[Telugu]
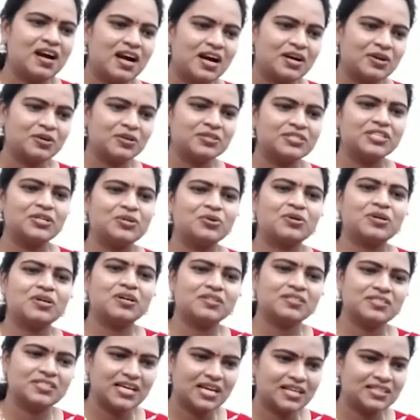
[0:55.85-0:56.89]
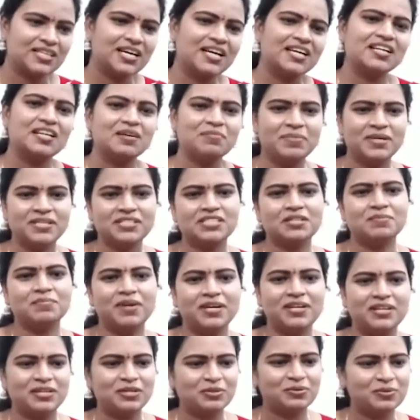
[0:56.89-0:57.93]
ఆ రోజే ఒక సాధారణ బీసీ
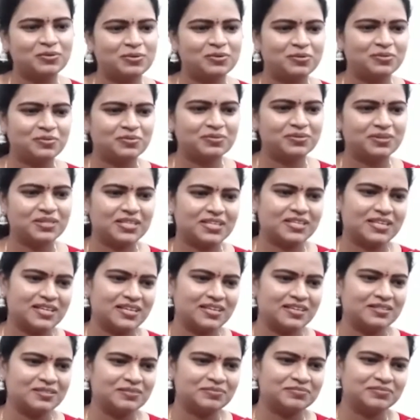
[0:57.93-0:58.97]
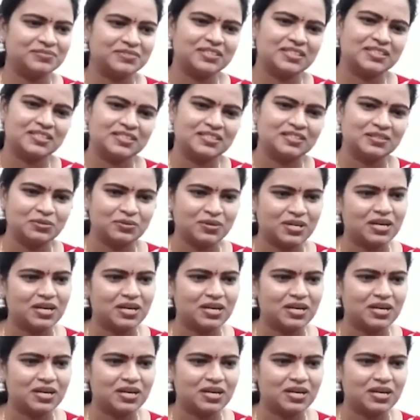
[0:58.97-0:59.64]
మహిళకు ఇక్కడ ఒక